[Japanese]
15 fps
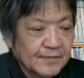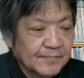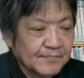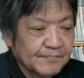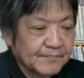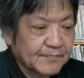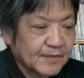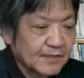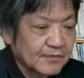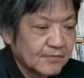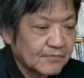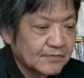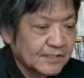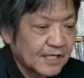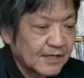うん、
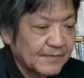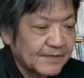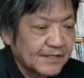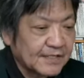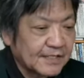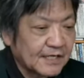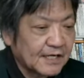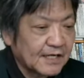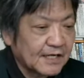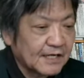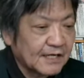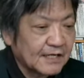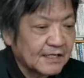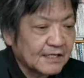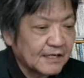特に
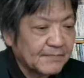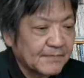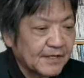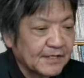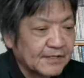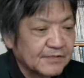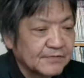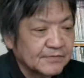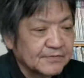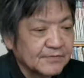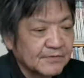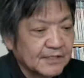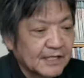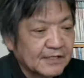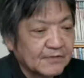アメリカが盟主
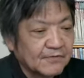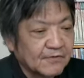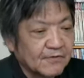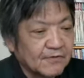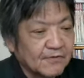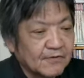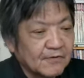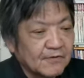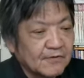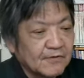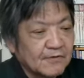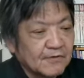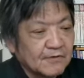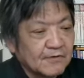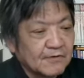の NATO
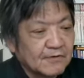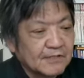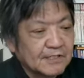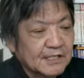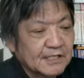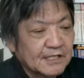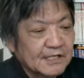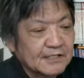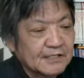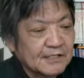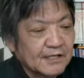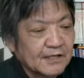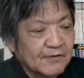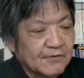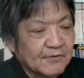北大
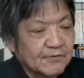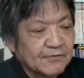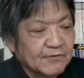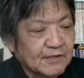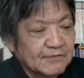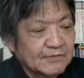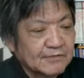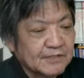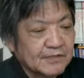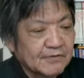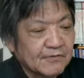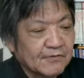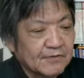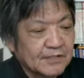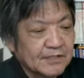西洋条約機
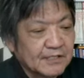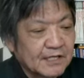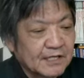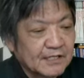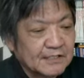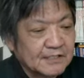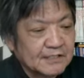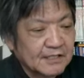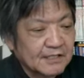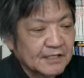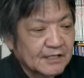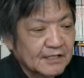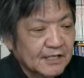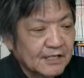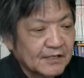構に対して
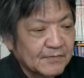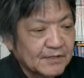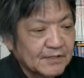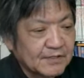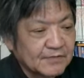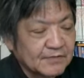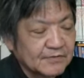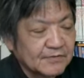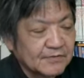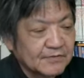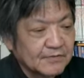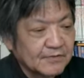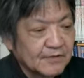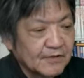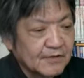手厳しく
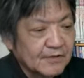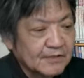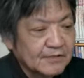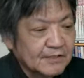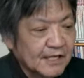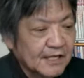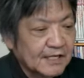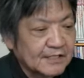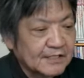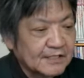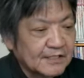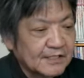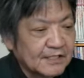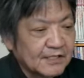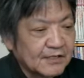対
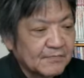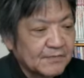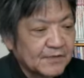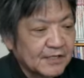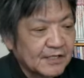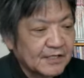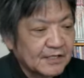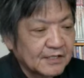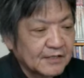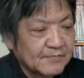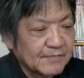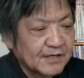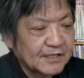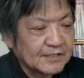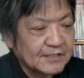GDP 比
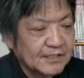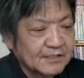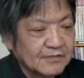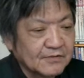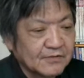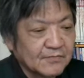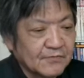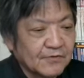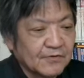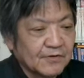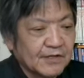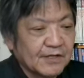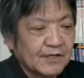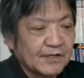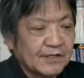2%の
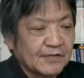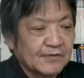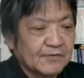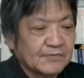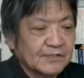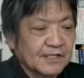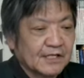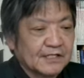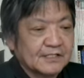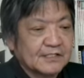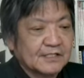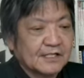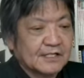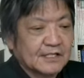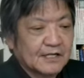防衛費を負担
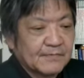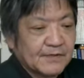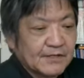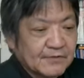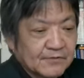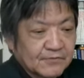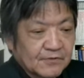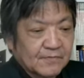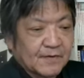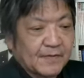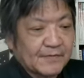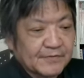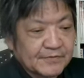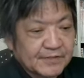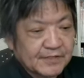しない加盟国を
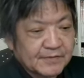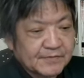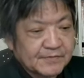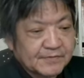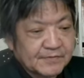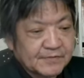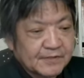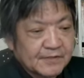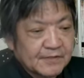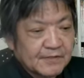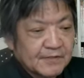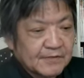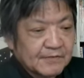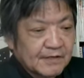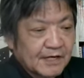守る義務
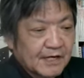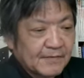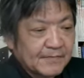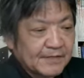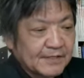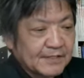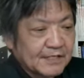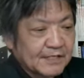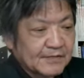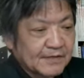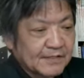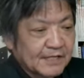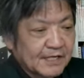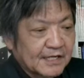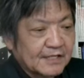はアメリカに
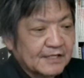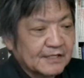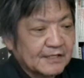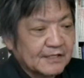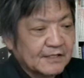はない。